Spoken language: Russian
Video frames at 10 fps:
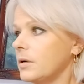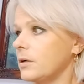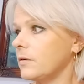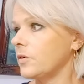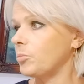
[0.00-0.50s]

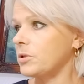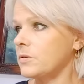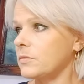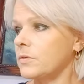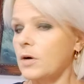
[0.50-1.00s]
э, выпить
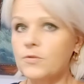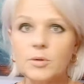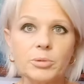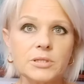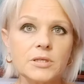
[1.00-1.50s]
в
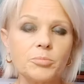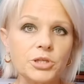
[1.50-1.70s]
кафе, посидеть.